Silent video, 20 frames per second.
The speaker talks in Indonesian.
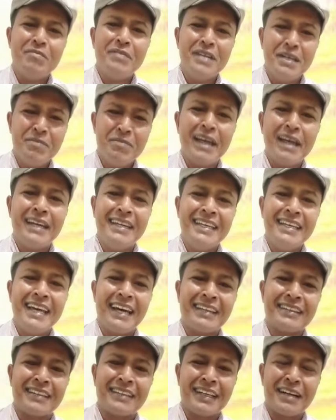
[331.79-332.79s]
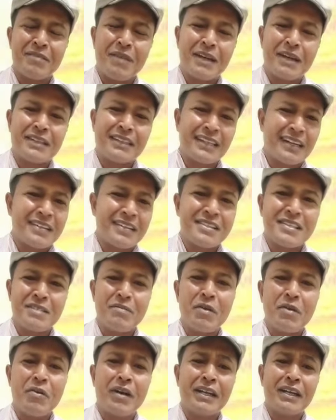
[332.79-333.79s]
di media ter,
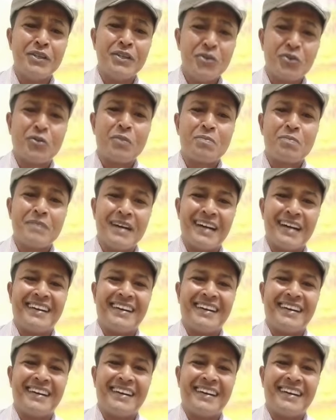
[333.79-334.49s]
teristimewa di YouTube.